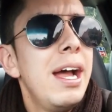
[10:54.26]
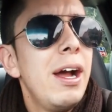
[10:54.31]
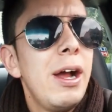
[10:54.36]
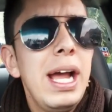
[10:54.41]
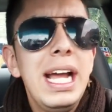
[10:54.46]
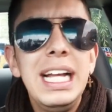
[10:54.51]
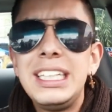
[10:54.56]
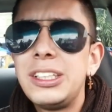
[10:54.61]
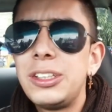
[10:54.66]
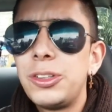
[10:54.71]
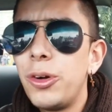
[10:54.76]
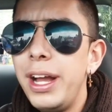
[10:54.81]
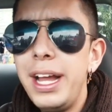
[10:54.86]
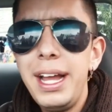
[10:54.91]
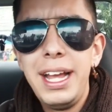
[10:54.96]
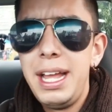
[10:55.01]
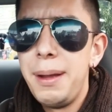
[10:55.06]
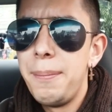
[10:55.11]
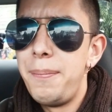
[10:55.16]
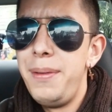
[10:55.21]
esto,
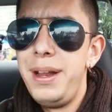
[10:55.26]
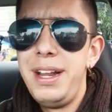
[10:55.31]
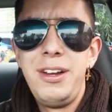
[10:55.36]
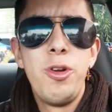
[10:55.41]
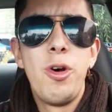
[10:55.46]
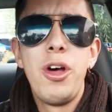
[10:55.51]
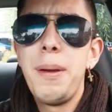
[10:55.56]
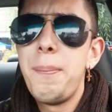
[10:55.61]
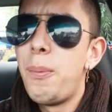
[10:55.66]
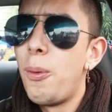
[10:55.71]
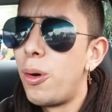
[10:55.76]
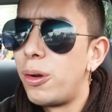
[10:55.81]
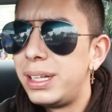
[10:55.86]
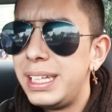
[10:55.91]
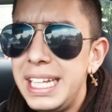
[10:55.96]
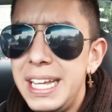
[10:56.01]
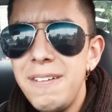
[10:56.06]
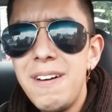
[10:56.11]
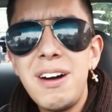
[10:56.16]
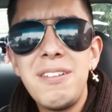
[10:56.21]
eh, no
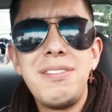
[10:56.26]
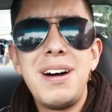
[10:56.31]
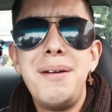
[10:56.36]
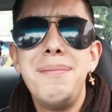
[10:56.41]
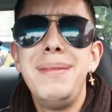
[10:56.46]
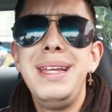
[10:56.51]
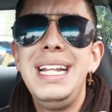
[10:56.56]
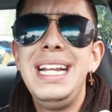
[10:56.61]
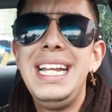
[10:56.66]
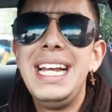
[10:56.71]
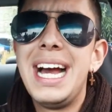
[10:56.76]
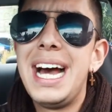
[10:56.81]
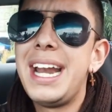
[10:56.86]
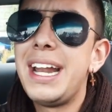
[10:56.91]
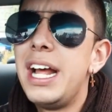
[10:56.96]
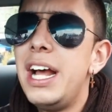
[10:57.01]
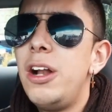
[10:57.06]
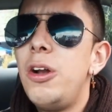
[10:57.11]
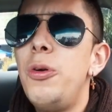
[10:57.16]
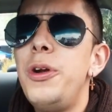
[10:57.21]
deportiva,
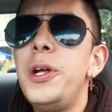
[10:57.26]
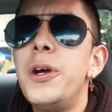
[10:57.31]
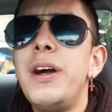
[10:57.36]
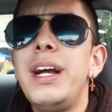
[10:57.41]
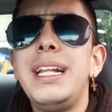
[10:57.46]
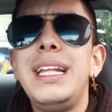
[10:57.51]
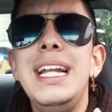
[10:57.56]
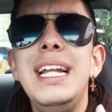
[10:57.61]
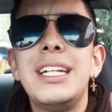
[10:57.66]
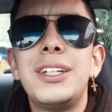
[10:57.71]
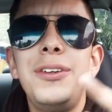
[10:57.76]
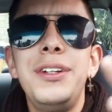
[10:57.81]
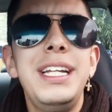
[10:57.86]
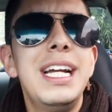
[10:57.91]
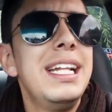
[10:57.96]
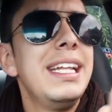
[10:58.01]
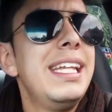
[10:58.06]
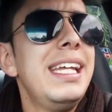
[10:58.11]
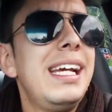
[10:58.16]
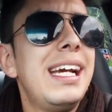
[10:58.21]
familiar. Lo único que tiene son
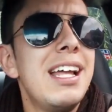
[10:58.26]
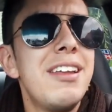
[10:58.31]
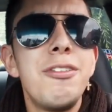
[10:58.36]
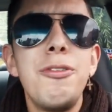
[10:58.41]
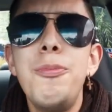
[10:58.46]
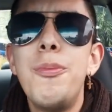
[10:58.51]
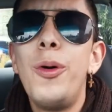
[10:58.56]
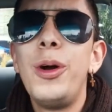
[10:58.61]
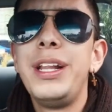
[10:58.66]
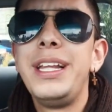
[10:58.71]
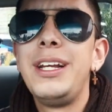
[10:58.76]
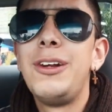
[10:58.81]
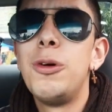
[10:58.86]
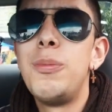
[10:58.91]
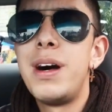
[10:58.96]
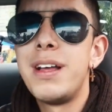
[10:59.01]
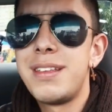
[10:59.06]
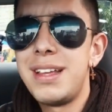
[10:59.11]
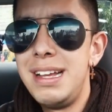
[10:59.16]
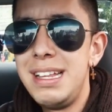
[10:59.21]
llanticas un poquitico
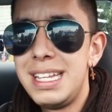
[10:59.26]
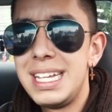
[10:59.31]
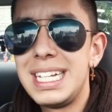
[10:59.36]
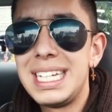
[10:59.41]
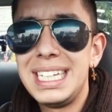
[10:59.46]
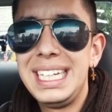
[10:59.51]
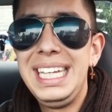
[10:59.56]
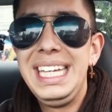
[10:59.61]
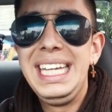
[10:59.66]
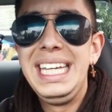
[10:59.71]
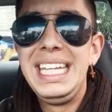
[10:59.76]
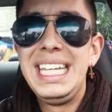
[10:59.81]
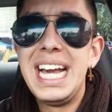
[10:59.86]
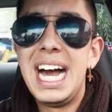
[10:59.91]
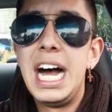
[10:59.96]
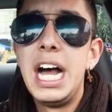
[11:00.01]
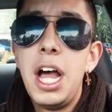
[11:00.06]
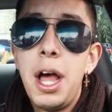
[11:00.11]
más anchas y ya.